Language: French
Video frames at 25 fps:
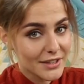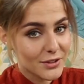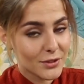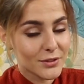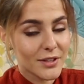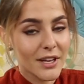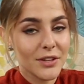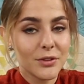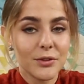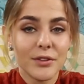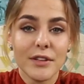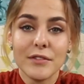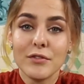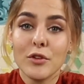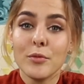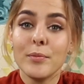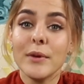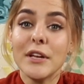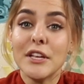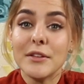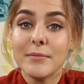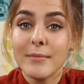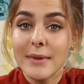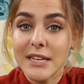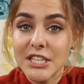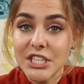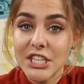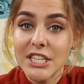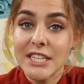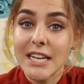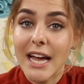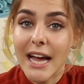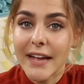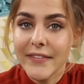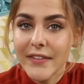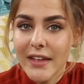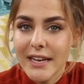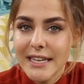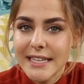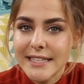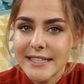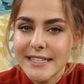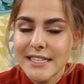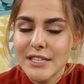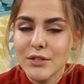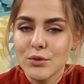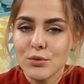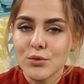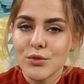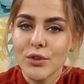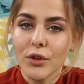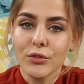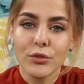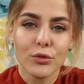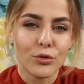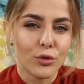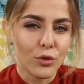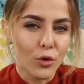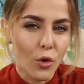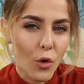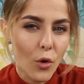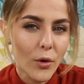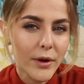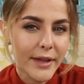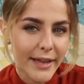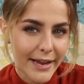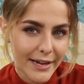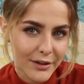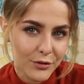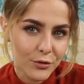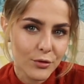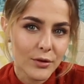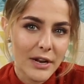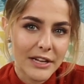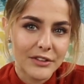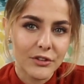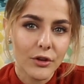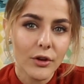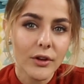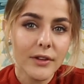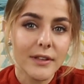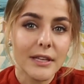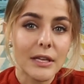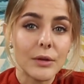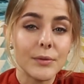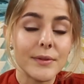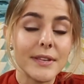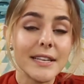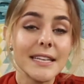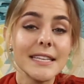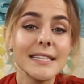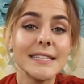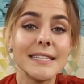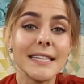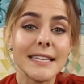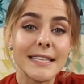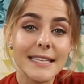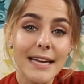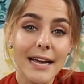est en train de développer une machine analytique, une sorte de gros calculateur qui utilise des